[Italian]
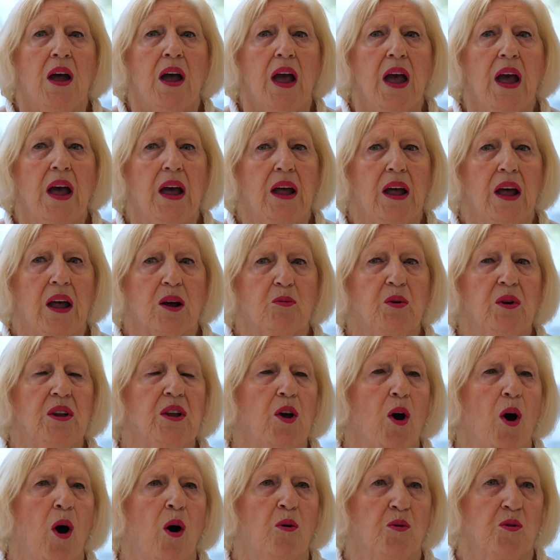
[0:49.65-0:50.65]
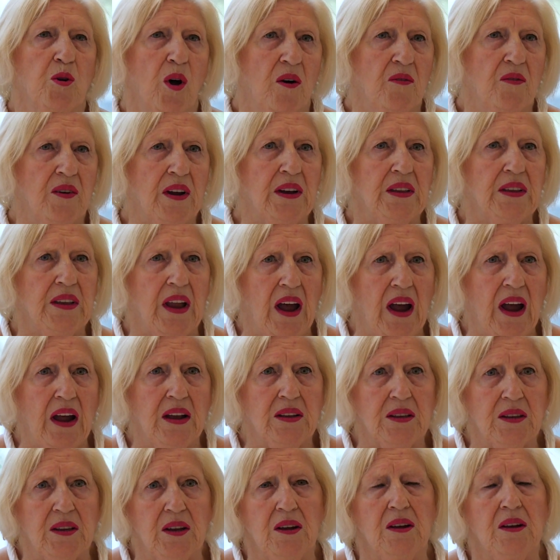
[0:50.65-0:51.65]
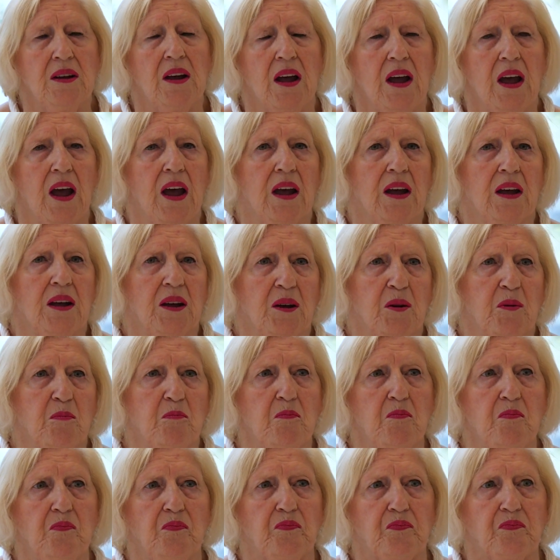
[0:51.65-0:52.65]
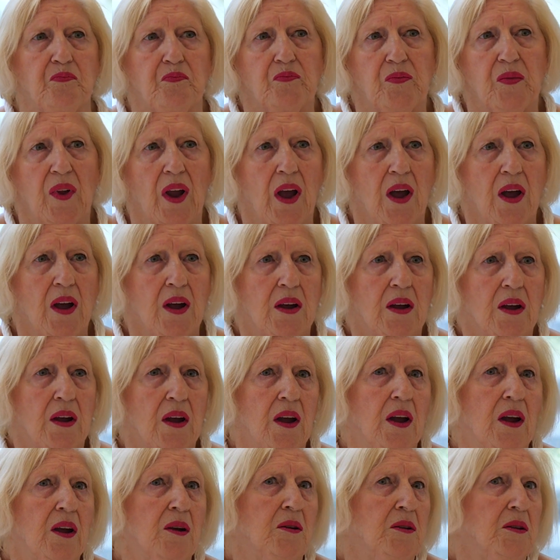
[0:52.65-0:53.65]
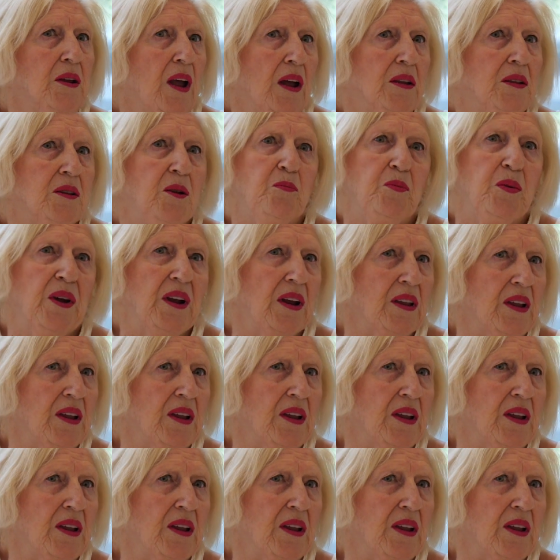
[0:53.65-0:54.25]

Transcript: e quindi ho un overdent e, e niente, per